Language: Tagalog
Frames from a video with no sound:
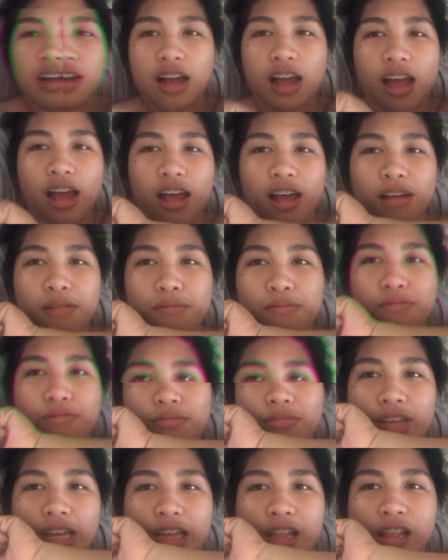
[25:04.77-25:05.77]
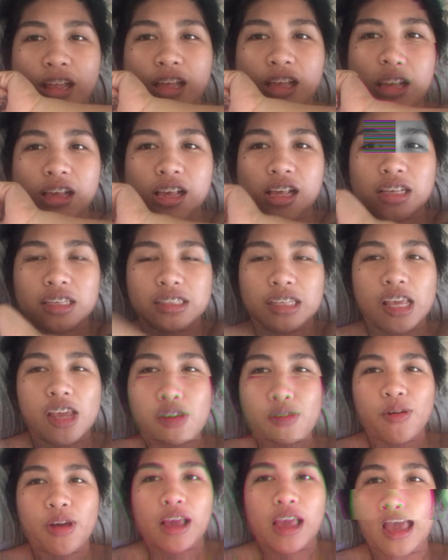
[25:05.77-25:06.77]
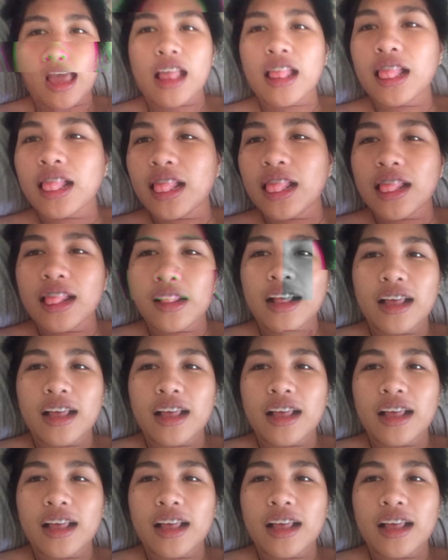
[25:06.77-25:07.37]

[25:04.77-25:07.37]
I'm gonna see you again.